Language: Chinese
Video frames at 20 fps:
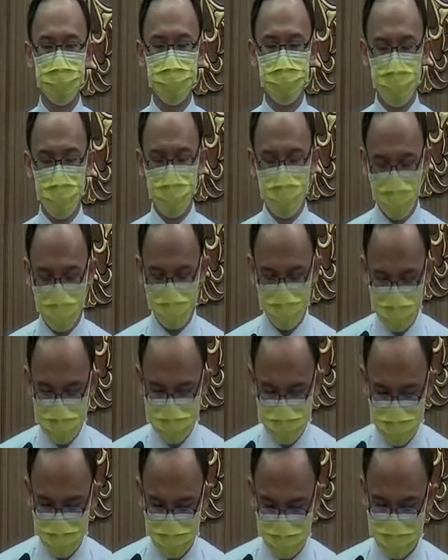不把
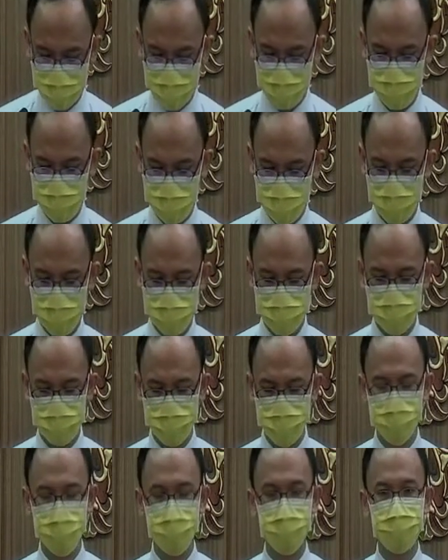病传给别人，这
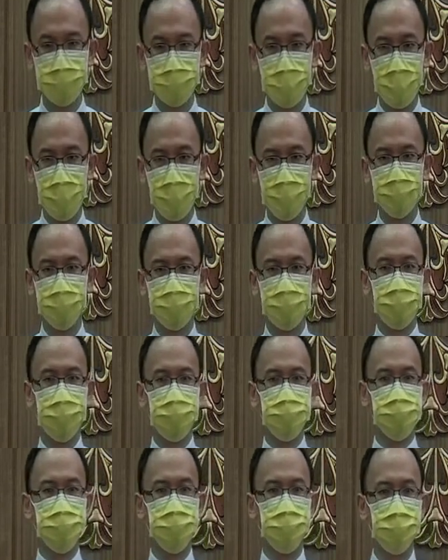种大爱的
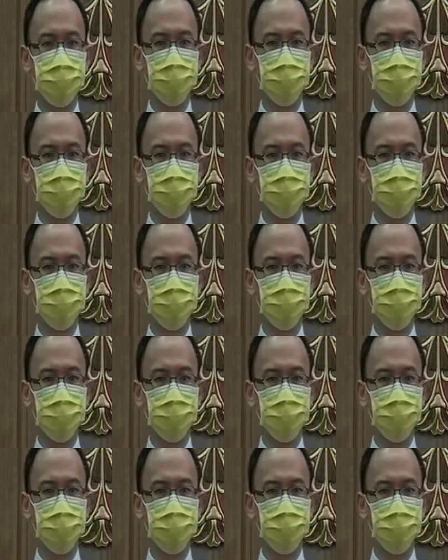格局，